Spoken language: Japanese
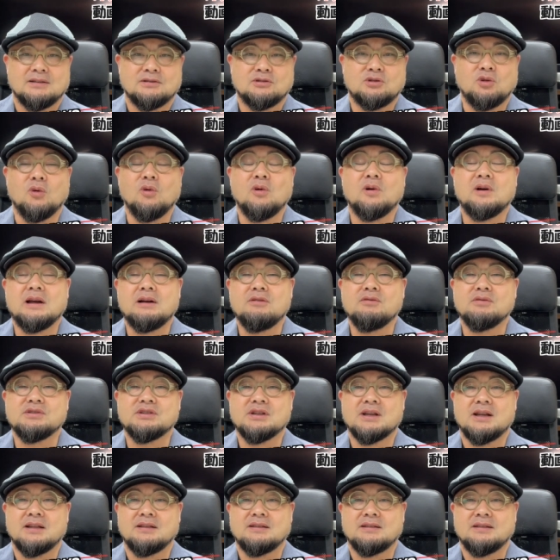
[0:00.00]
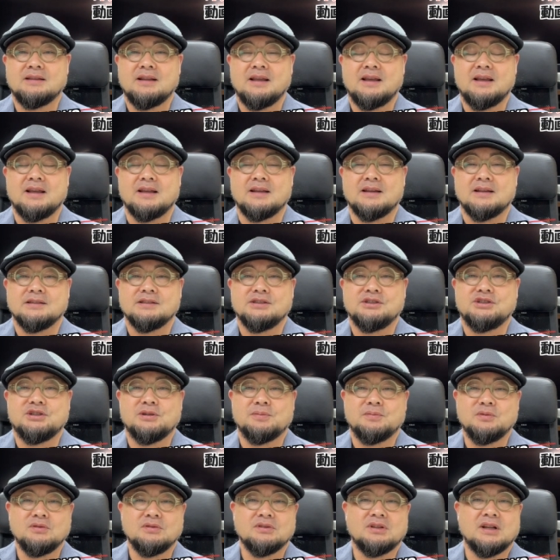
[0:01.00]
動画を使って
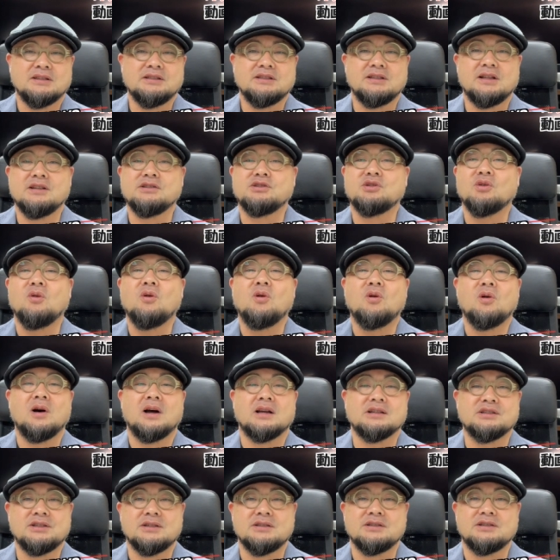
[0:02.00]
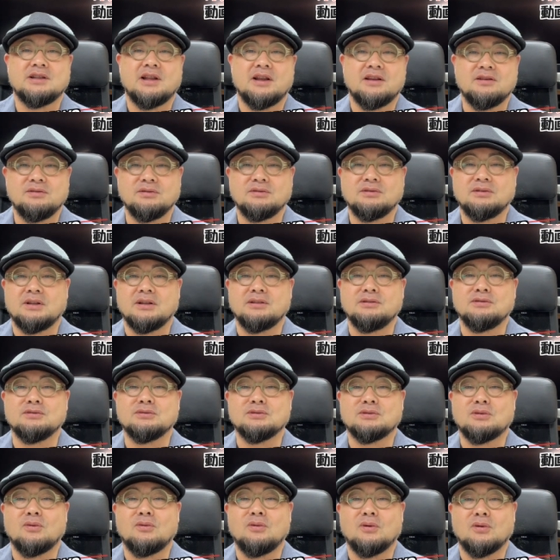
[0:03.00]
自分たちで情報発信していくってい
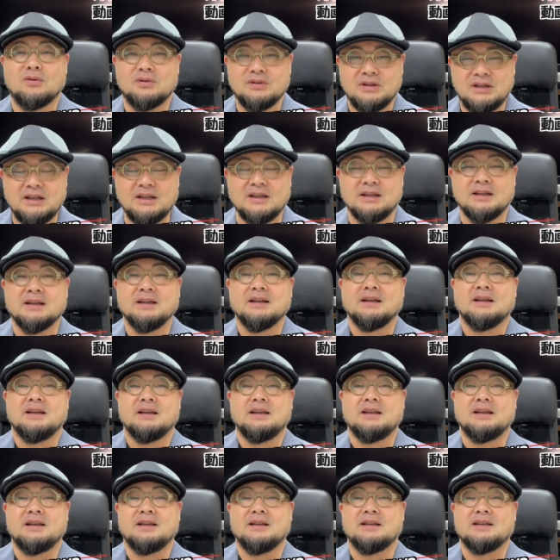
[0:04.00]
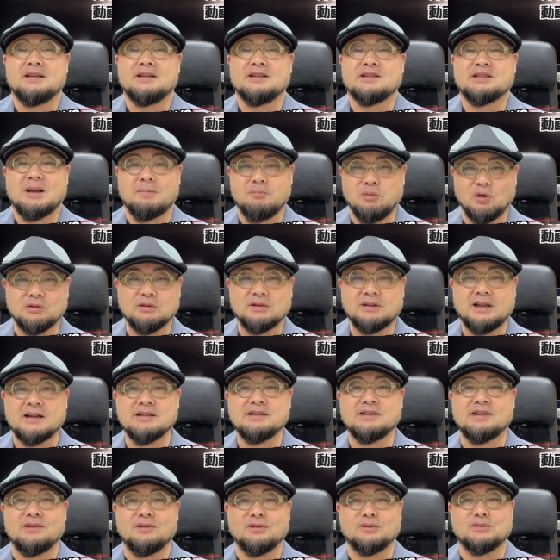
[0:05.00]
うところに、えー、サポート
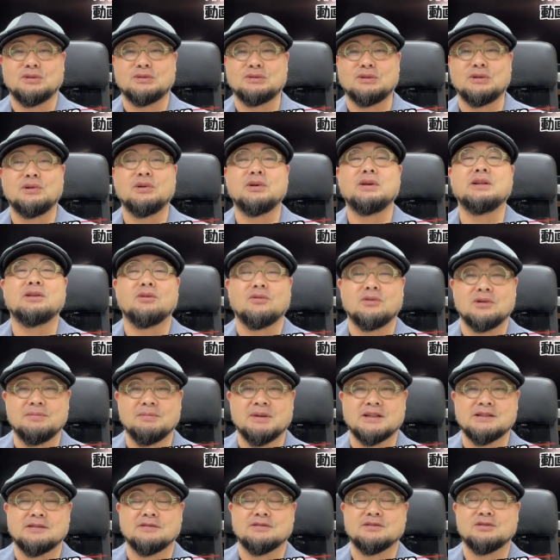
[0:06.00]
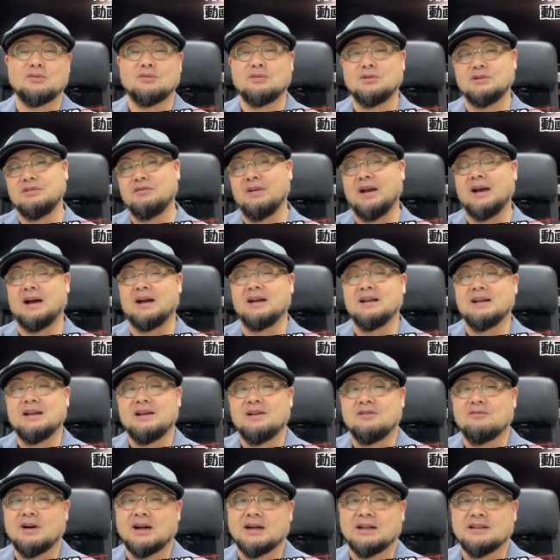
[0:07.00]
体制を整えておりますそこには
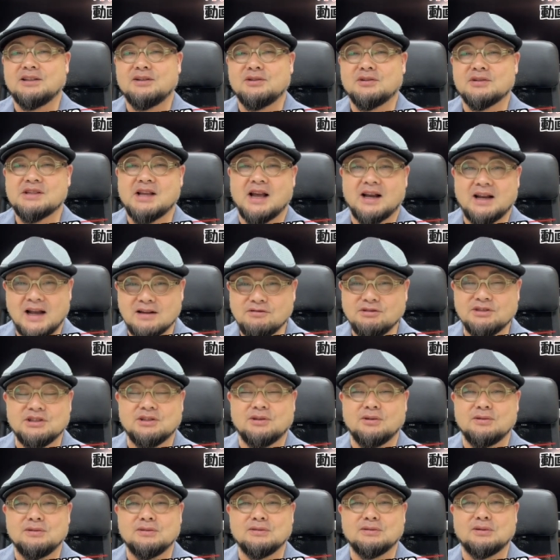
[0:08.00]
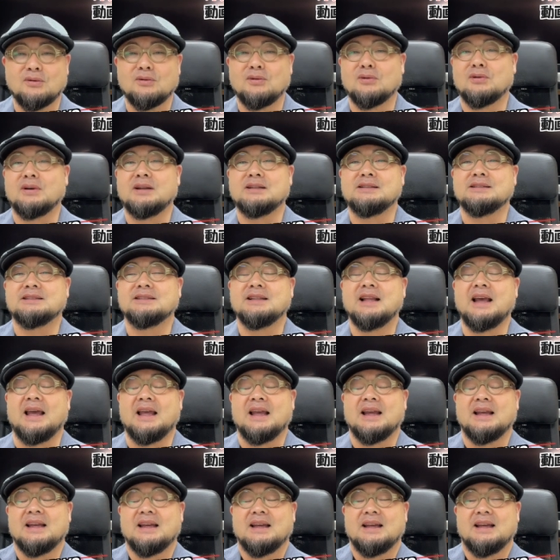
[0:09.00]
若手の坂口というところがです
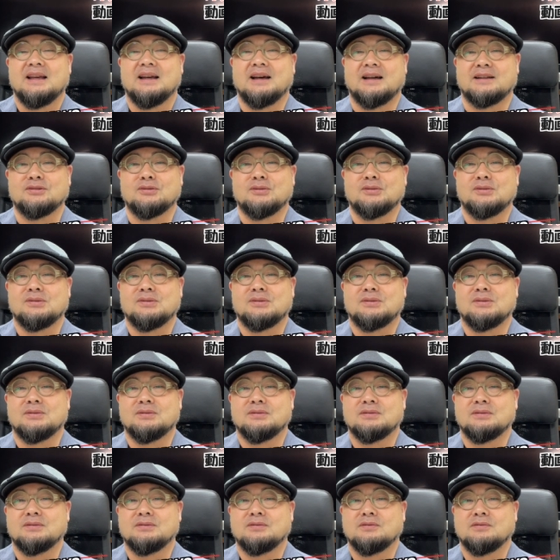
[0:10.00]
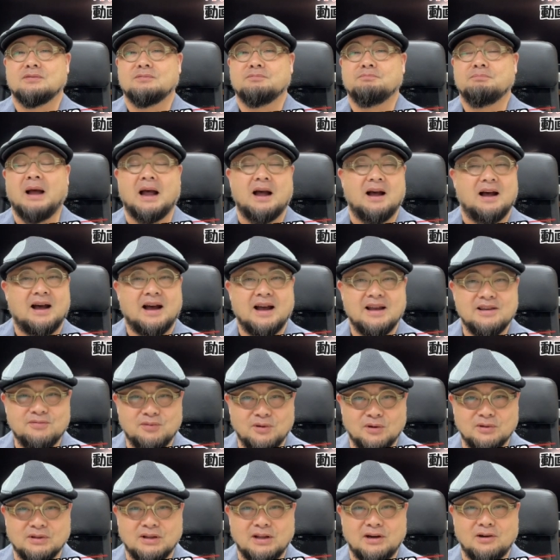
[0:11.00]
ねあの、まあ、
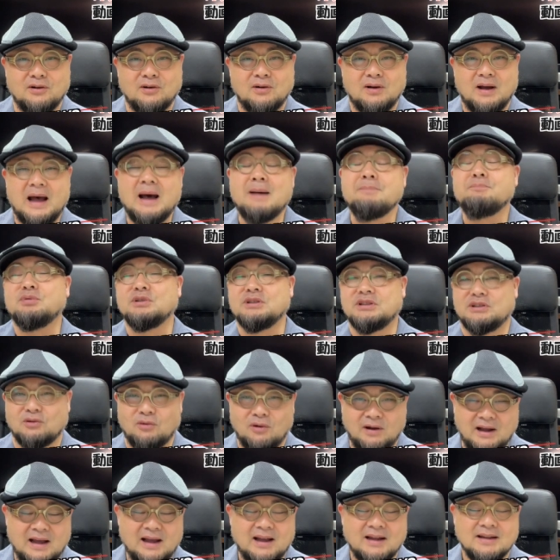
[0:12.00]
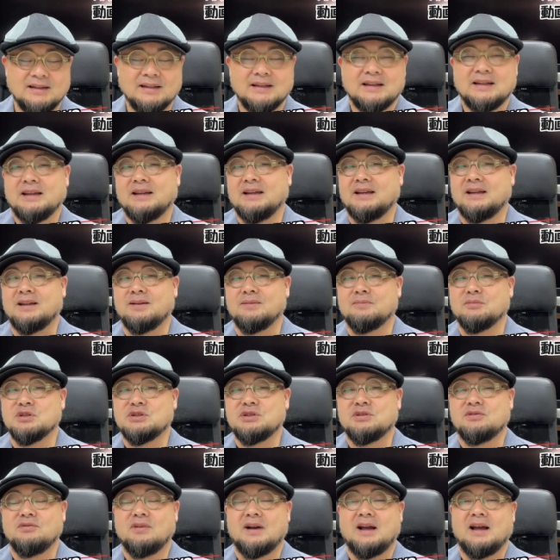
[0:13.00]
iPhone でのアプリとかえー、も
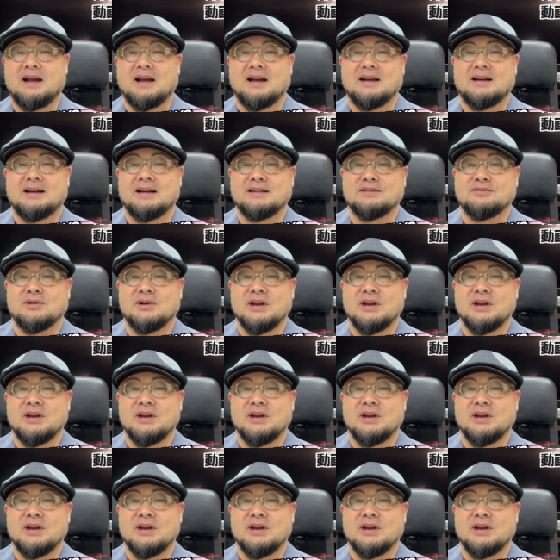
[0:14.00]
しくはあの